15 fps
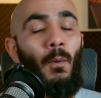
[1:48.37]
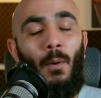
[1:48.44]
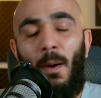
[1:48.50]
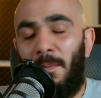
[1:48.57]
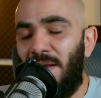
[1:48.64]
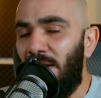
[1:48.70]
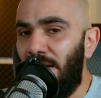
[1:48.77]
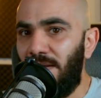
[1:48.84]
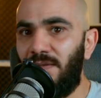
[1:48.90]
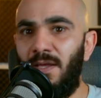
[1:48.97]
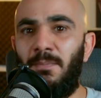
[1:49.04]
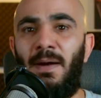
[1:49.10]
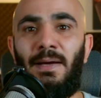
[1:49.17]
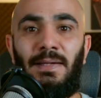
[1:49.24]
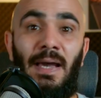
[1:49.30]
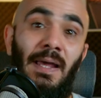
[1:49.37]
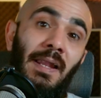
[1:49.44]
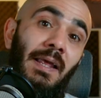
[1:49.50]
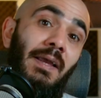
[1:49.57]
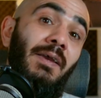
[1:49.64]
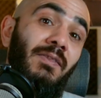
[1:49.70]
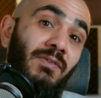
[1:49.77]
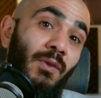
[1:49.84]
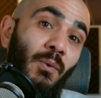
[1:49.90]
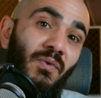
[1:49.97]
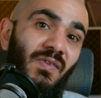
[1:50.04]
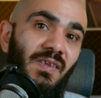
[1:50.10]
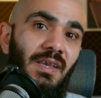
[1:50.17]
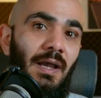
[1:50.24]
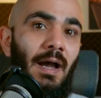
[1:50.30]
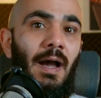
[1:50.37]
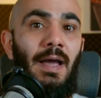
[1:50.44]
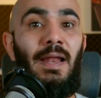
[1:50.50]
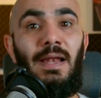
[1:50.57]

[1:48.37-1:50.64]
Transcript: وبالاعتماد على التوزيعه